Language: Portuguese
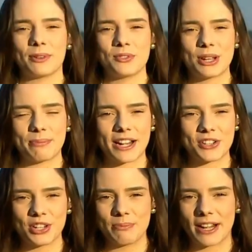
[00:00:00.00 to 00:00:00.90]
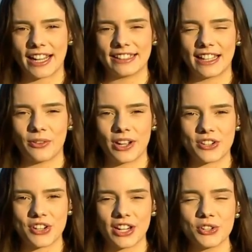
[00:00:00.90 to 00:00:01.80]
Bom dia para ti, para quem está com a
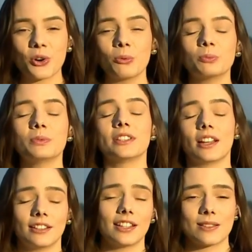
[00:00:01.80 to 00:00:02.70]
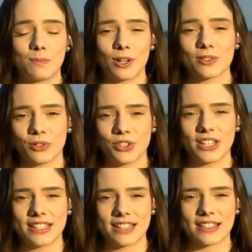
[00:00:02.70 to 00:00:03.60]
gente, com tantas boas
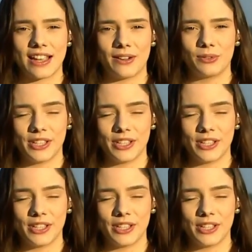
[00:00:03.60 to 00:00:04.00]
notícias, né?